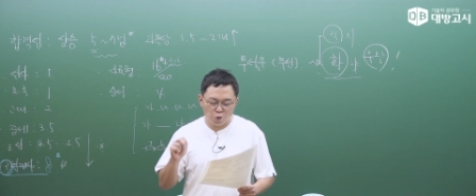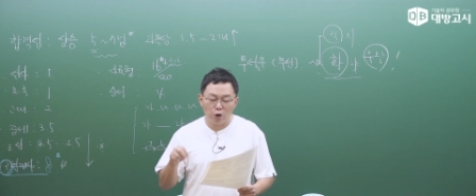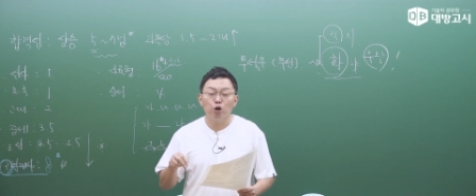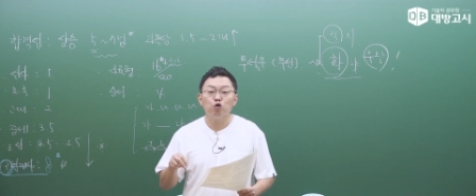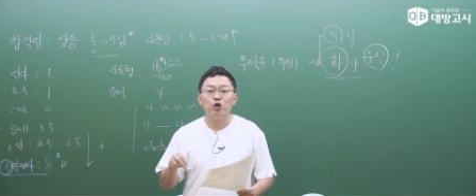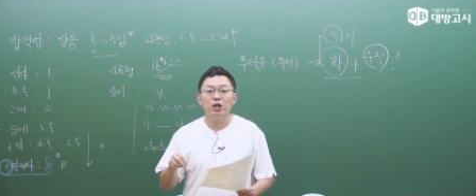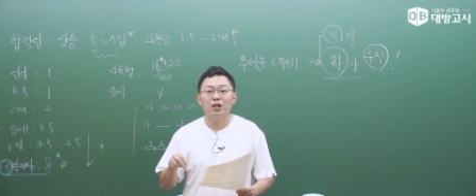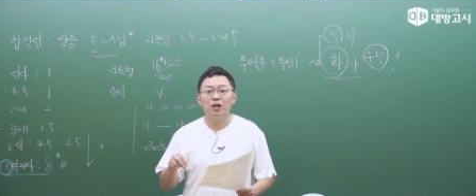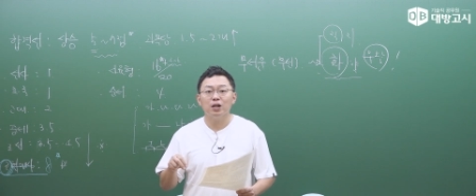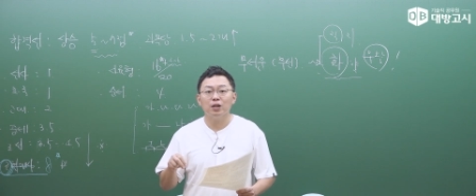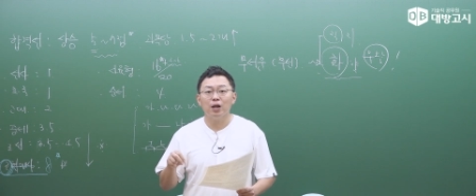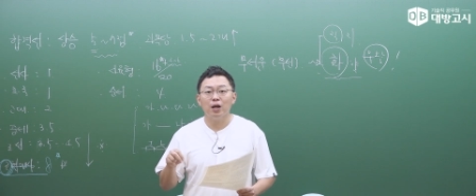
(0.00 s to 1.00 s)

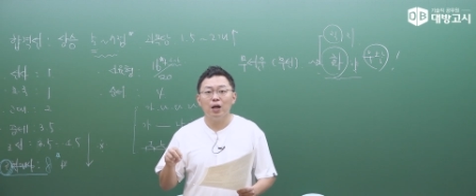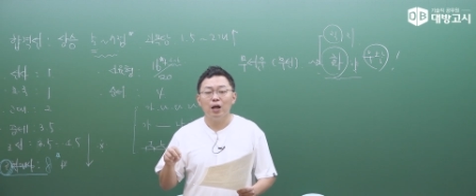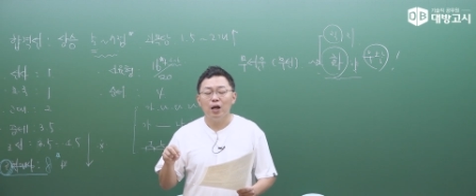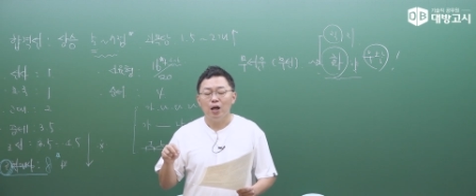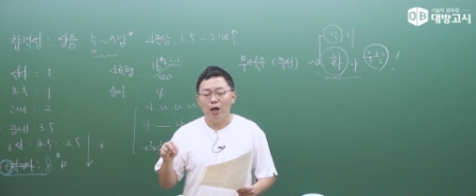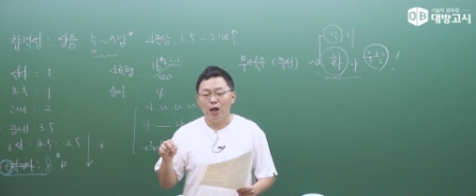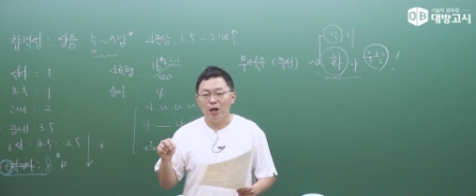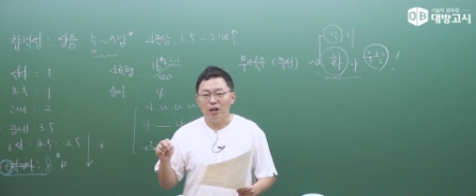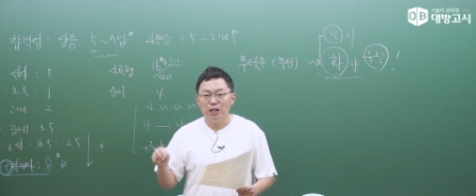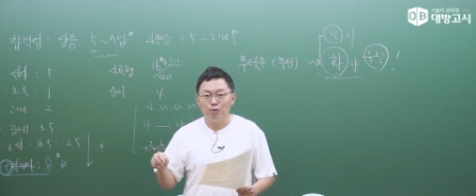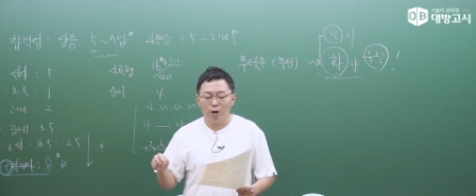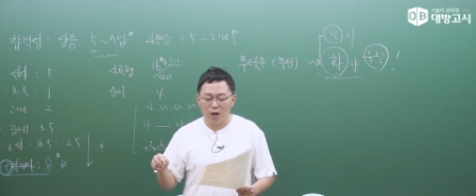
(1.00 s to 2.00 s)
외교장각의
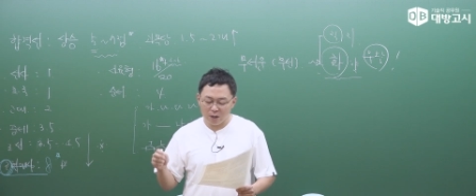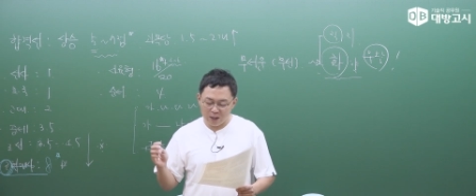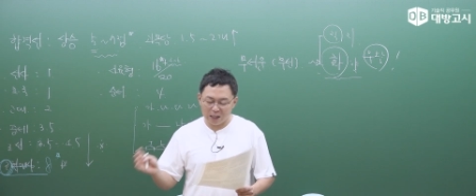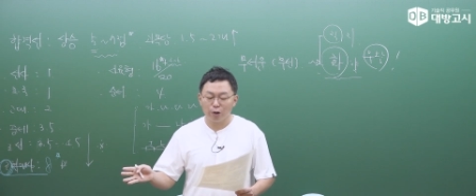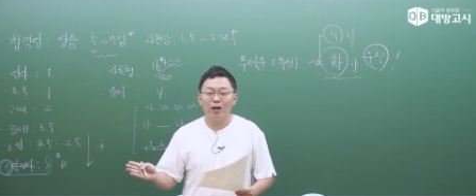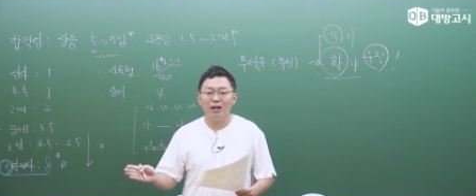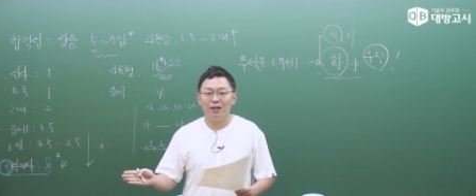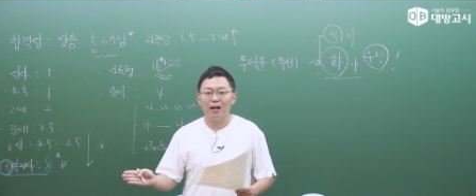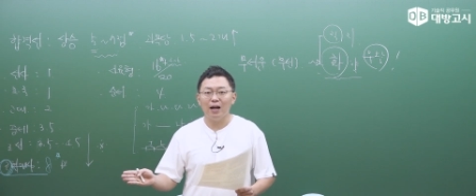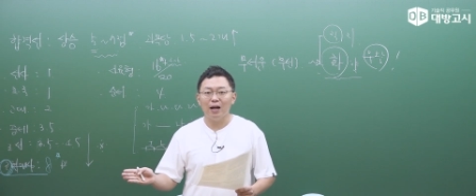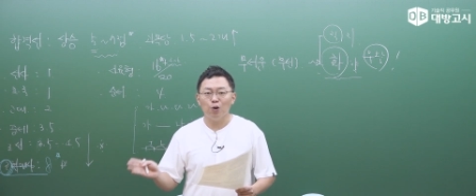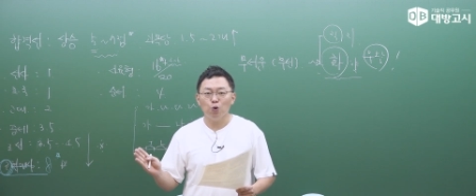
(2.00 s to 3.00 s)
의궤를 약탈했다.